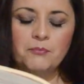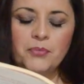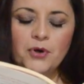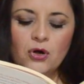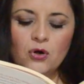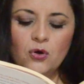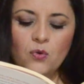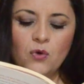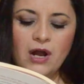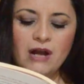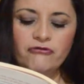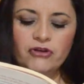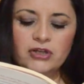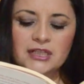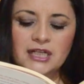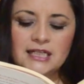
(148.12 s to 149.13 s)
por lo cual
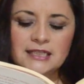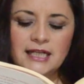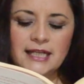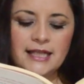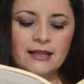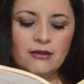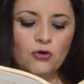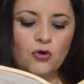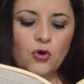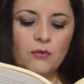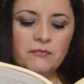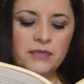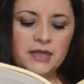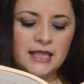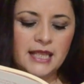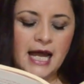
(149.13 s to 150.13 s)
fue trasladado
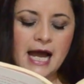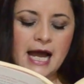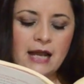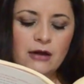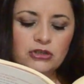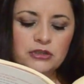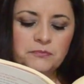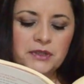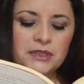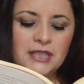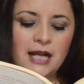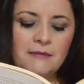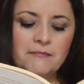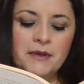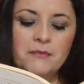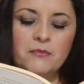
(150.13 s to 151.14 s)
con vida al
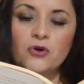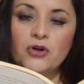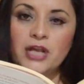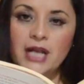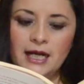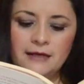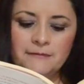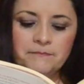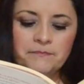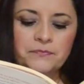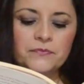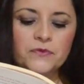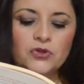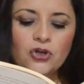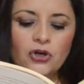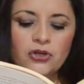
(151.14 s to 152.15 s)
Hospital Memorial,
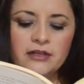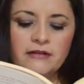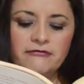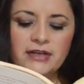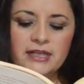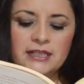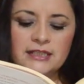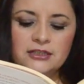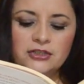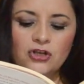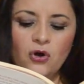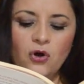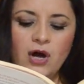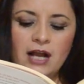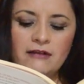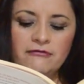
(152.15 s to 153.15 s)
donde
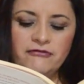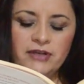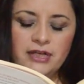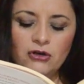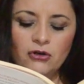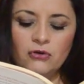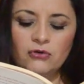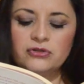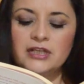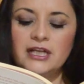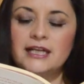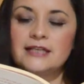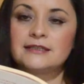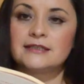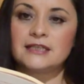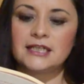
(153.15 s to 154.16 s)
falleció al filo de
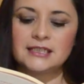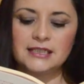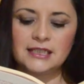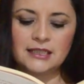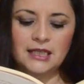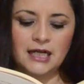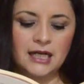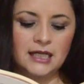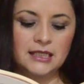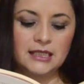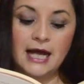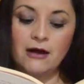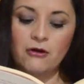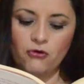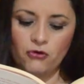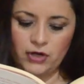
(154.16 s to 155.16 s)
las
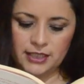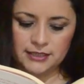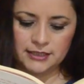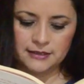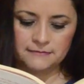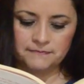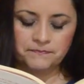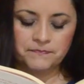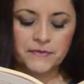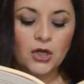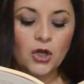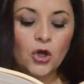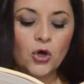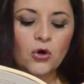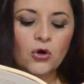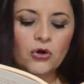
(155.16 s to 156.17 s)
13.30 horas.
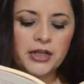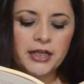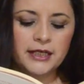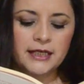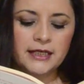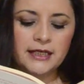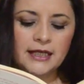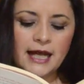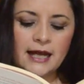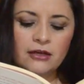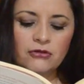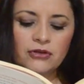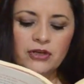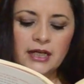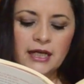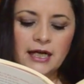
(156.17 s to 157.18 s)

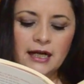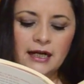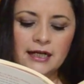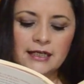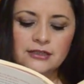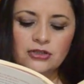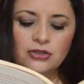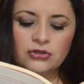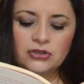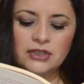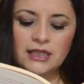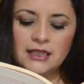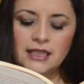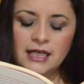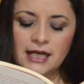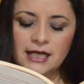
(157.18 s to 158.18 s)
Originario de Encarnación
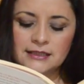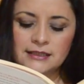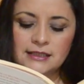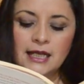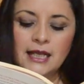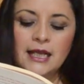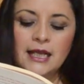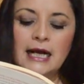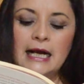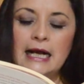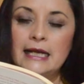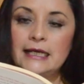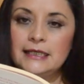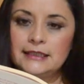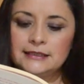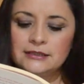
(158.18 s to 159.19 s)
de Díaz,
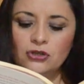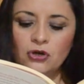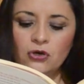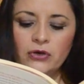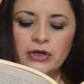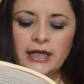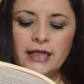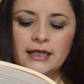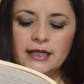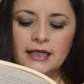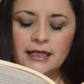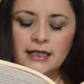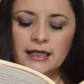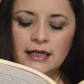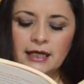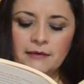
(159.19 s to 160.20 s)
Jalisco,
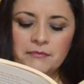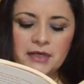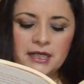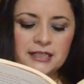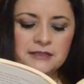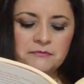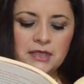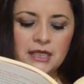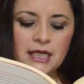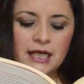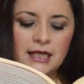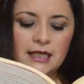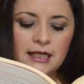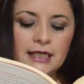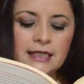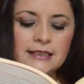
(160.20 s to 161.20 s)
Enrique Ramírez
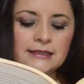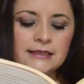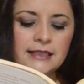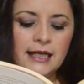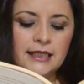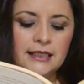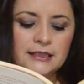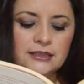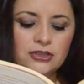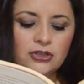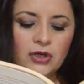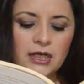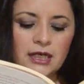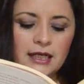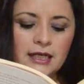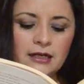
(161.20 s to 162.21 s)
Miguel se inició
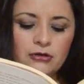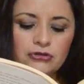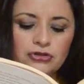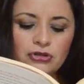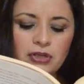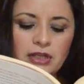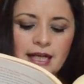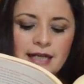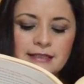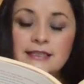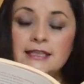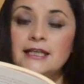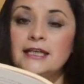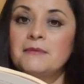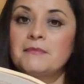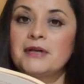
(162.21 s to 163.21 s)
en el negocio de la
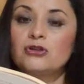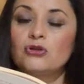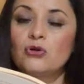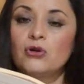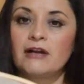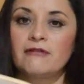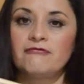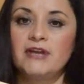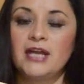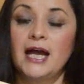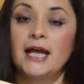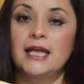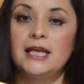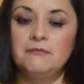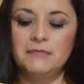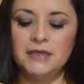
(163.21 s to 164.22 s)
cinematografía
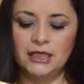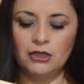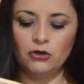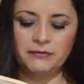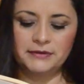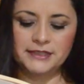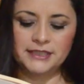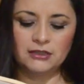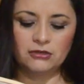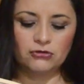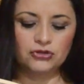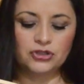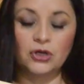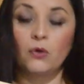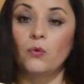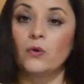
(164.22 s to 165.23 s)
en
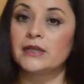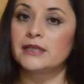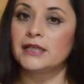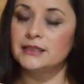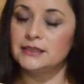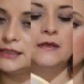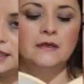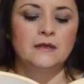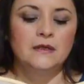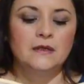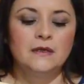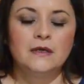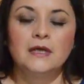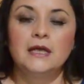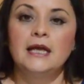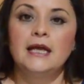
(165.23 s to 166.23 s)
1956.
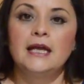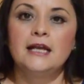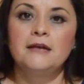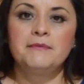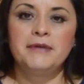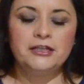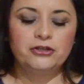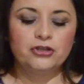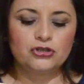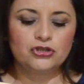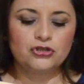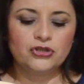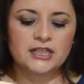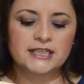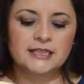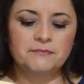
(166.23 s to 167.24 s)
El
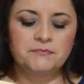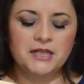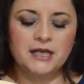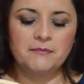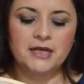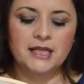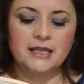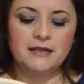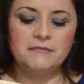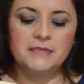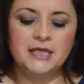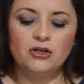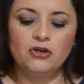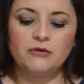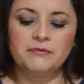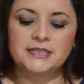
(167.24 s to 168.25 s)
28 de septiembre de
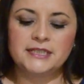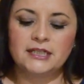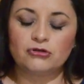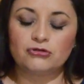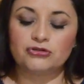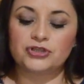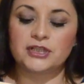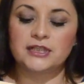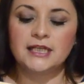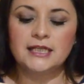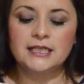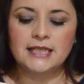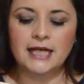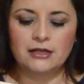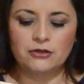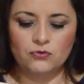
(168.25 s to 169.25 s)

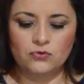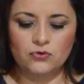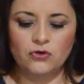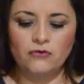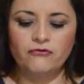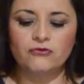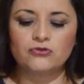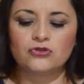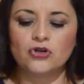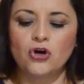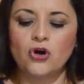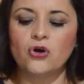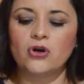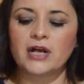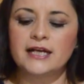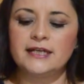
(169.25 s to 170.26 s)
1971 fundó
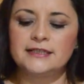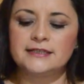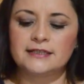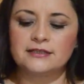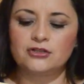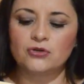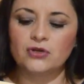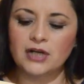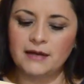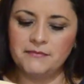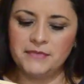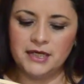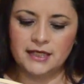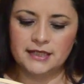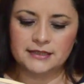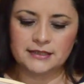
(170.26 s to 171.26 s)
Organización
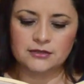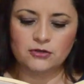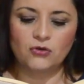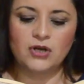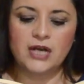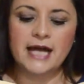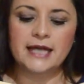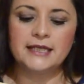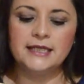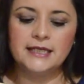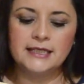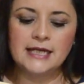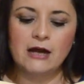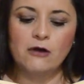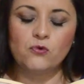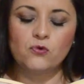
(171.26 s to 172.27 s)
Ramírez con la
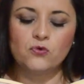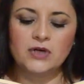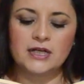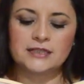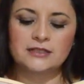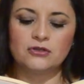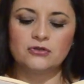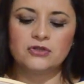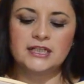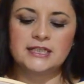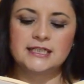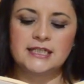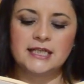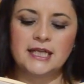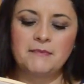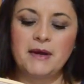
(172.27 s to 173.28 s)
inauguración del
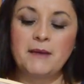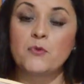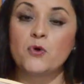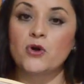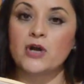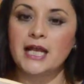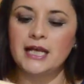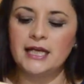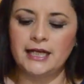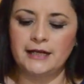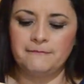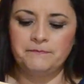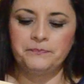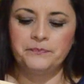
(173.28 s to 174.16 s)
Cinema Morelia,